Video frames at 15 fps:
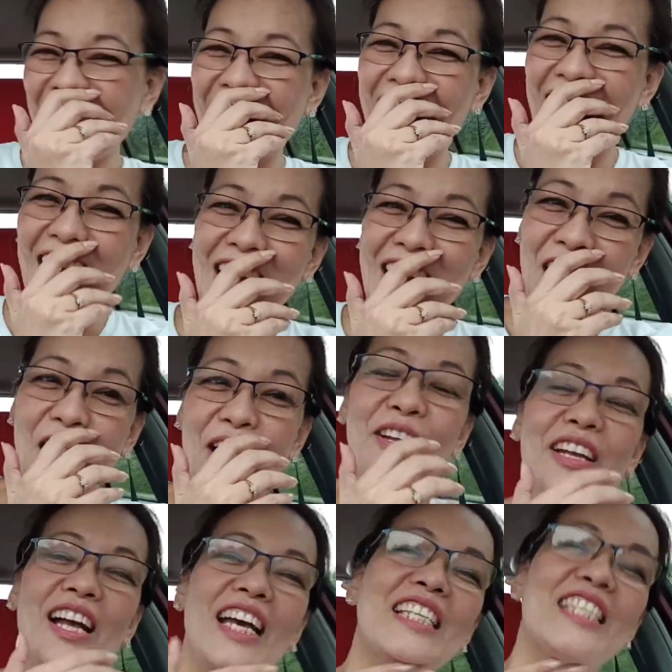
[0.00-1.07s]
Teka lang,
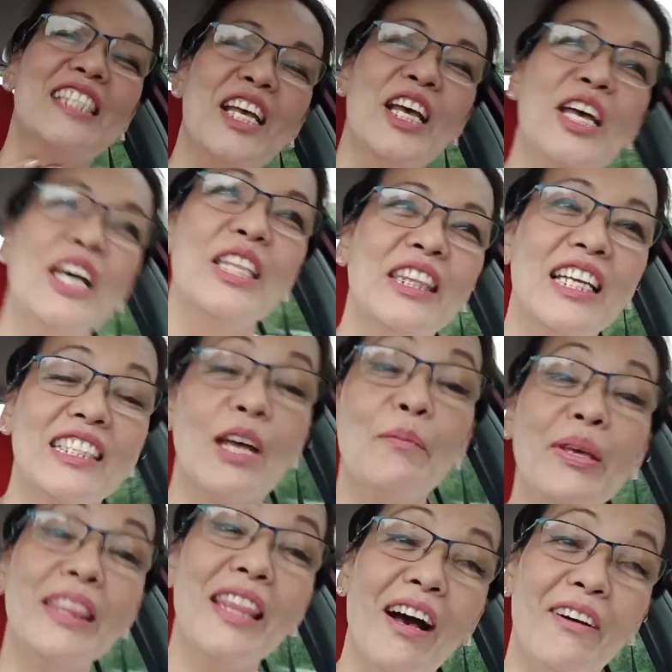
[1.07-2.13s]
guys.
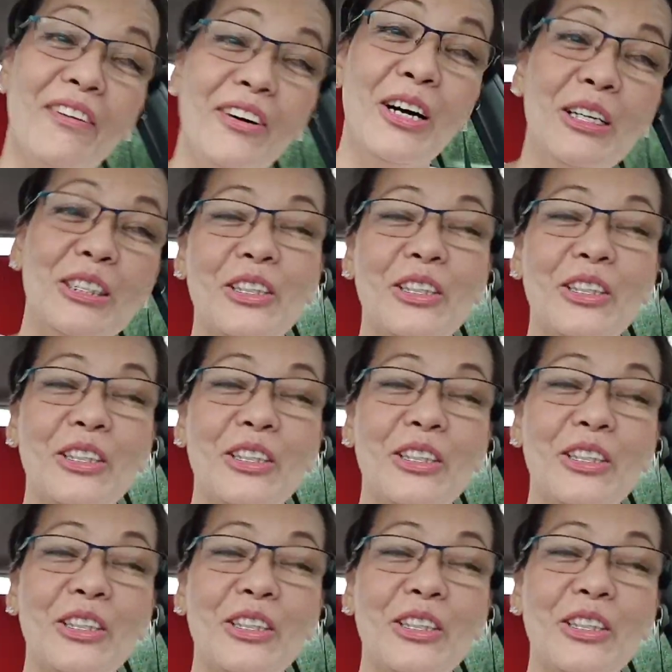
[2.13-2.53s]
Nasamid ako.